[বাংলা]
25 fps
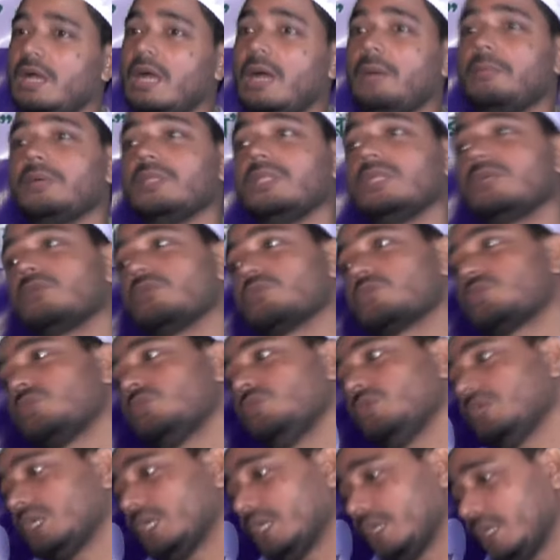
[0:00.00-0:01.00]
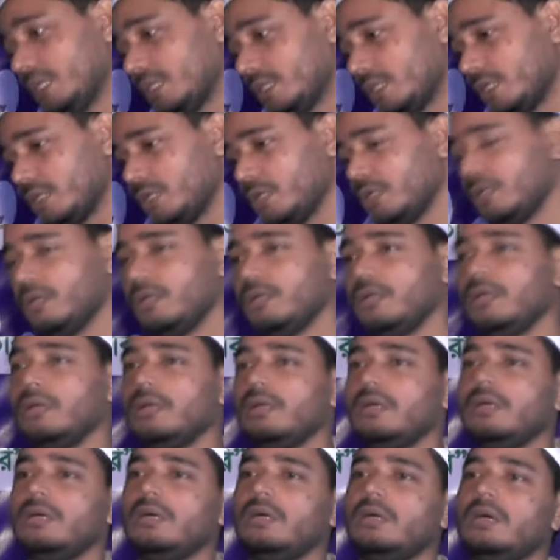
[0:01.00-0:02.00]
আমাদের কষ্ট দেখে হেতে
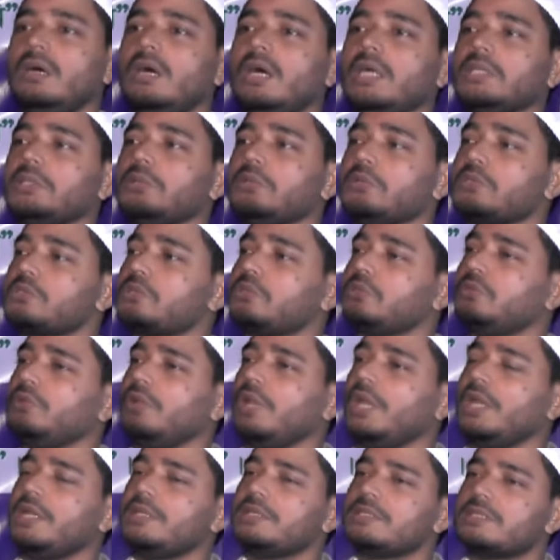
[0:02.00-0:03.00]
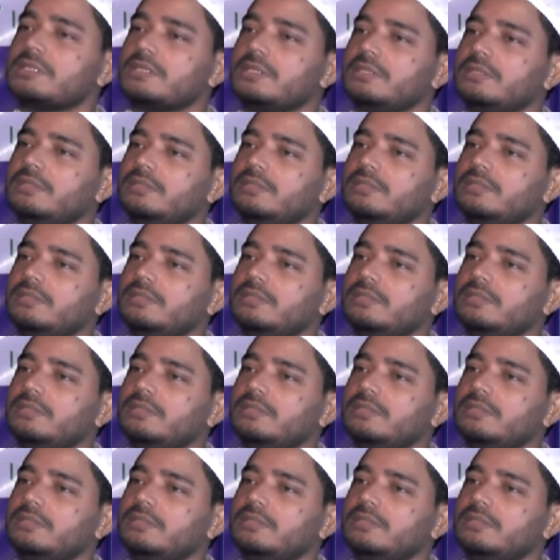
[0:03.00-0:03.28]
হাতে অস্ত্র তুলে নিস